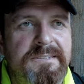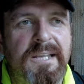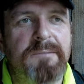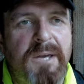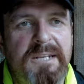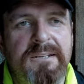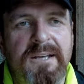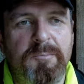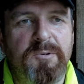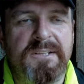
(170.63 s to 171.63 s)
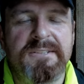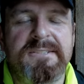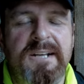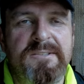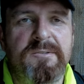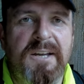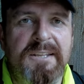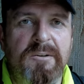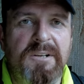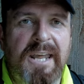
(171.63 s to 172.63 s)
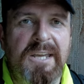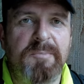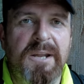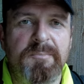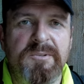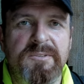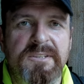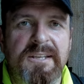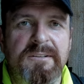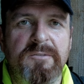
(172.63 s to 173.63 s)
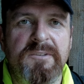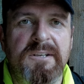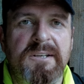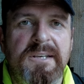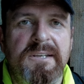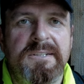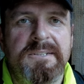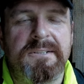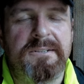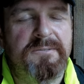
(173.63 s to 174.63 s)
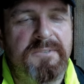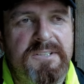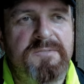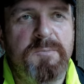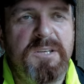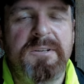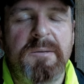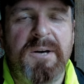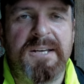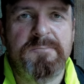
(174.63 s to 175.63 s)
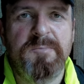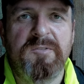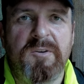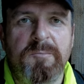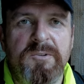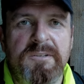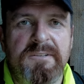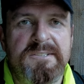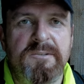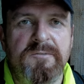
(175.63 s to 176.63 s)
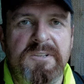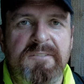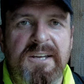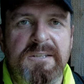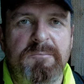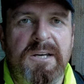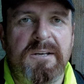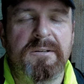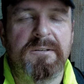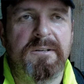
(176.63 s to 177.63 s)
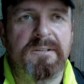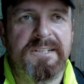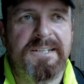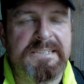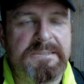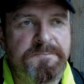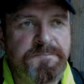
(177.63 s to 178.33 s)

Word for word: dann meine Abonnentenzahl soweit auch gleich bleibt und ich dann auch wieder, äh, wenn es für mich wieder passt, mit voller Motivation wieder weitermachen äh, kann.